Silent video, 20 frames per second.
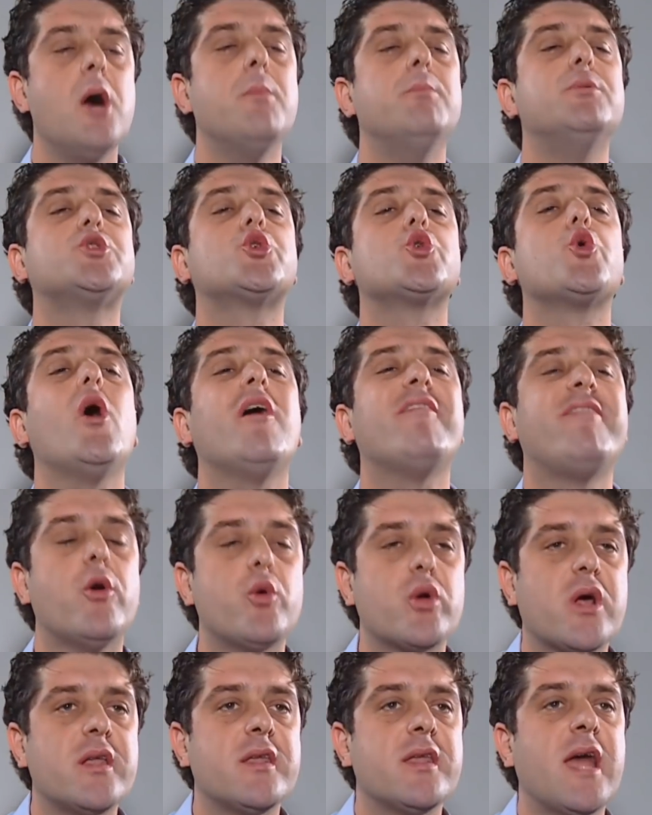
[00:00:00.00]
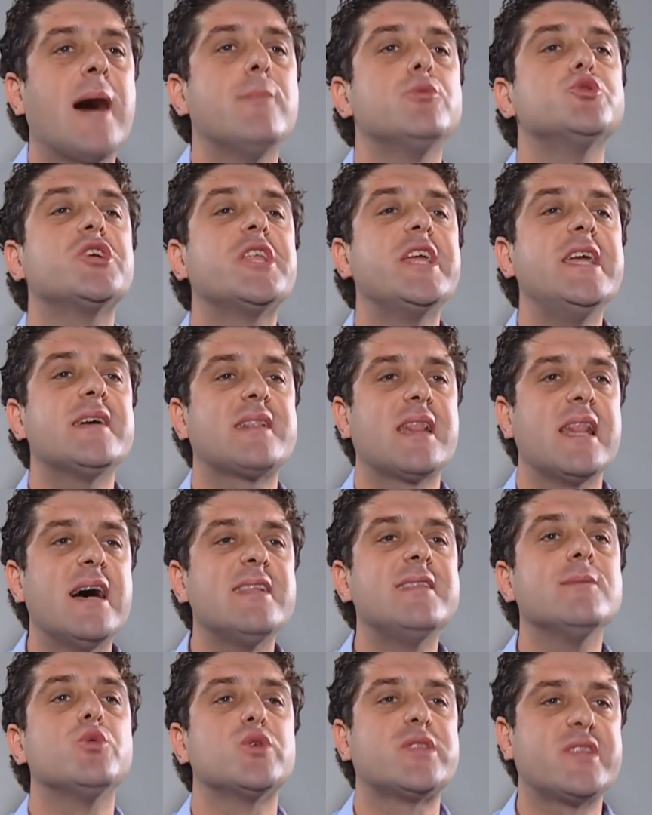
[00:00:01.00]
بتروح فورا على مديرية
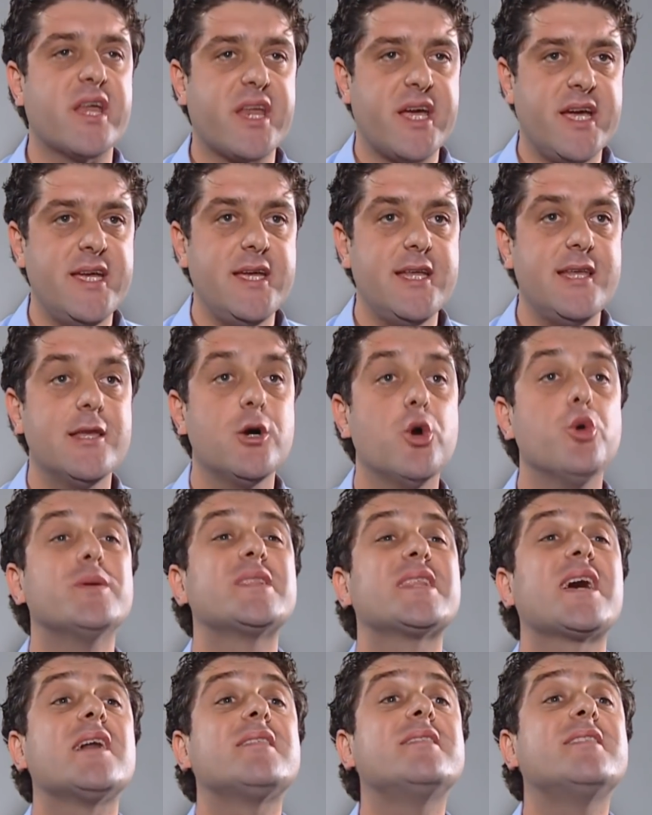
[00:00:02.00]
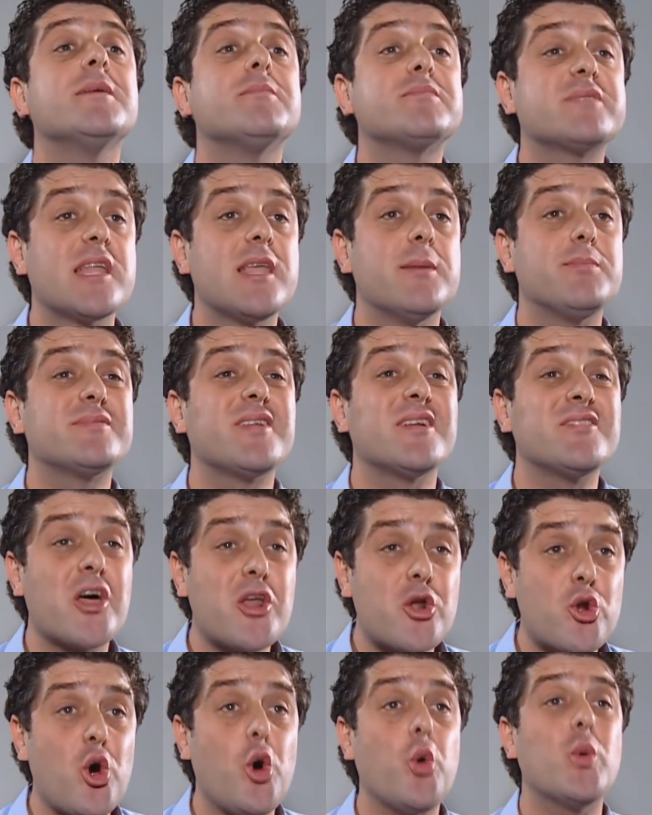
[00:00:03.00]
الهدم والترحيل وبتقدم طلب
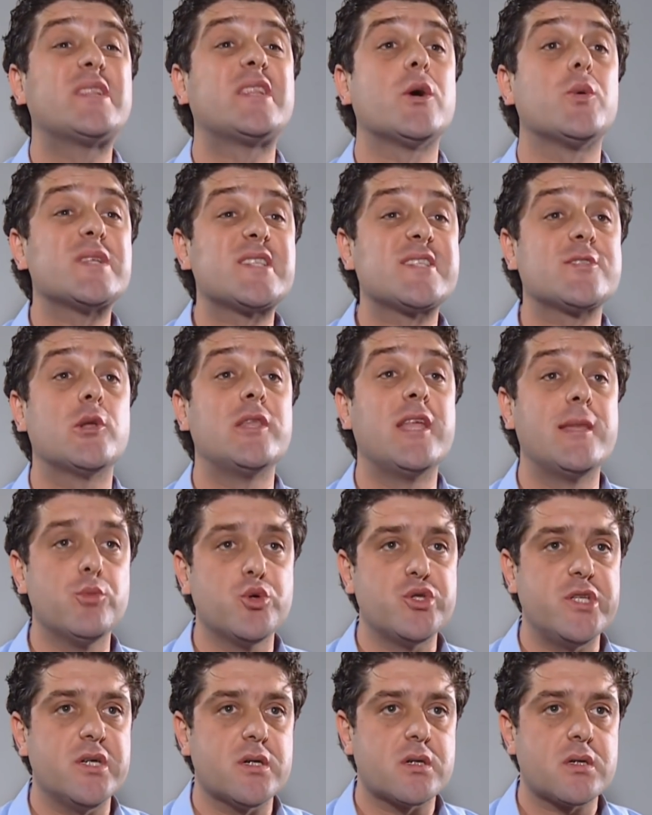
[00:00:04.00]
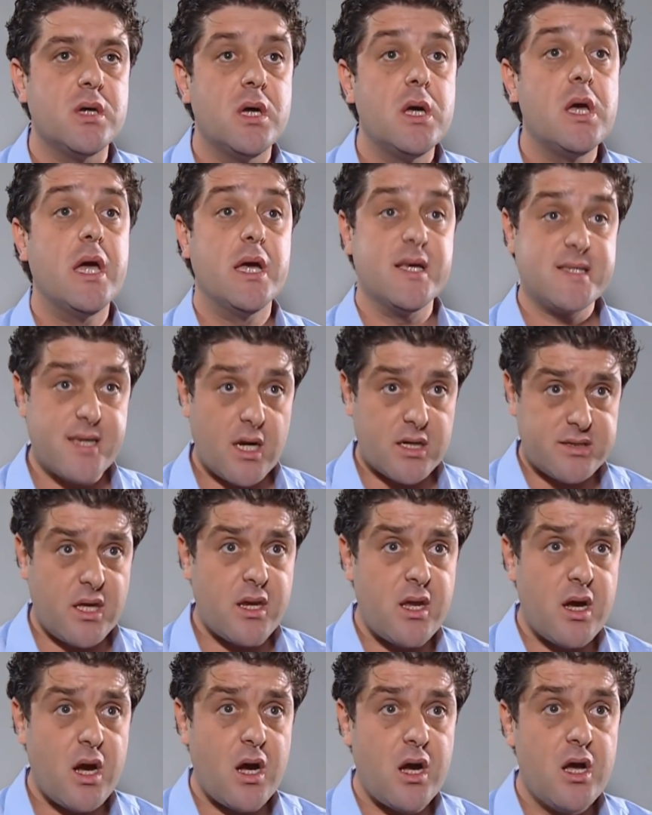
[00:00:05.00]
تضرع وتوسل للمدير إذا
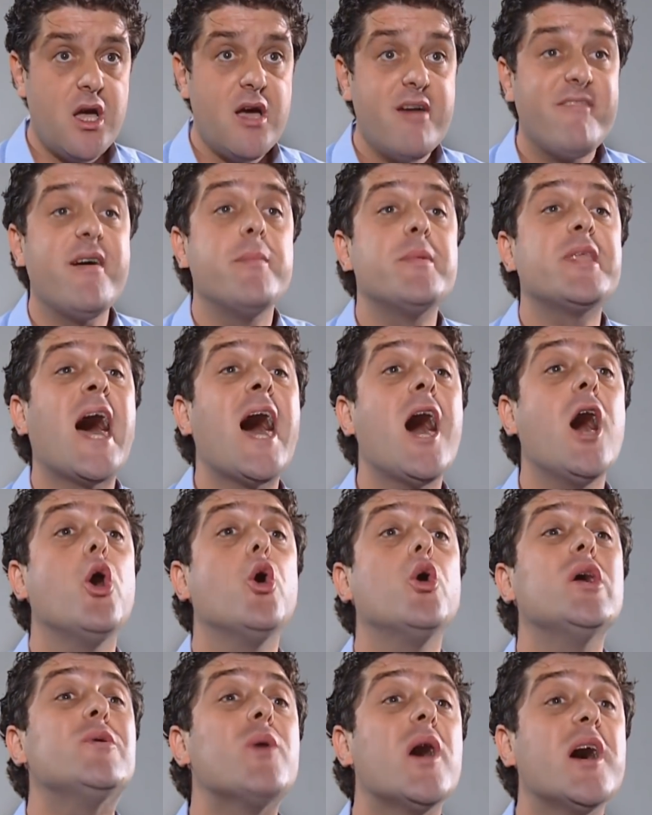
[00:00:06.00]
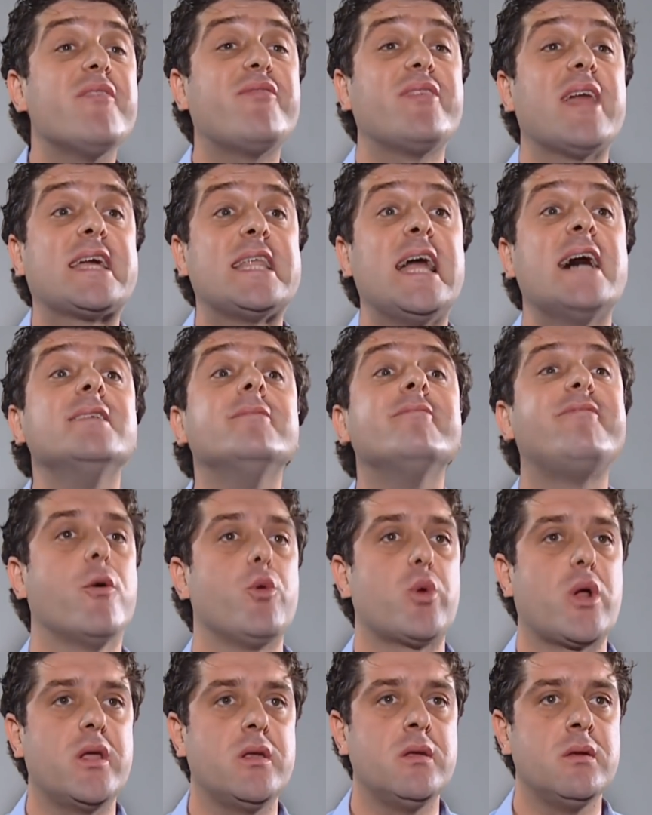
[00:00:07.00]
اقتنع فمن حقه يوقف لك الهدم
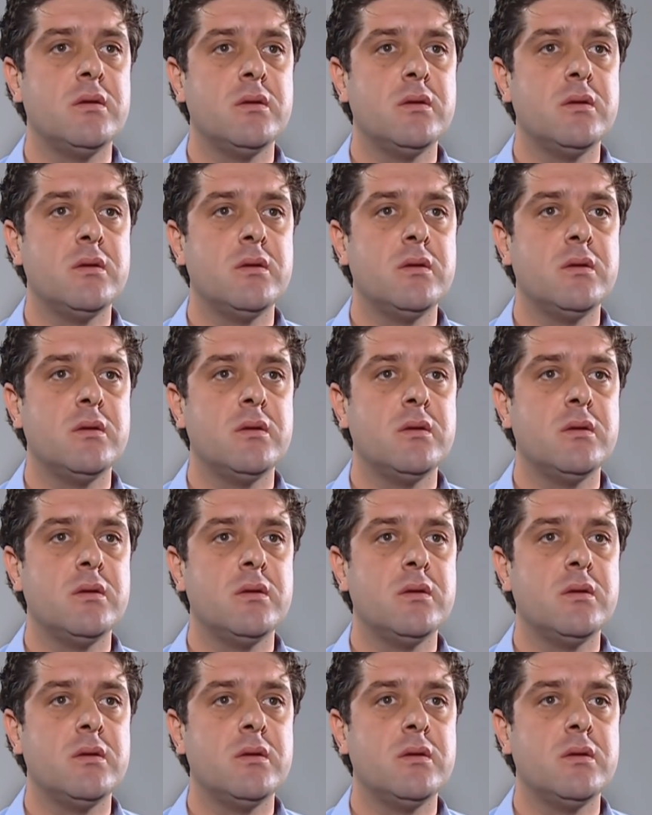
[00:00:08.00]
فورا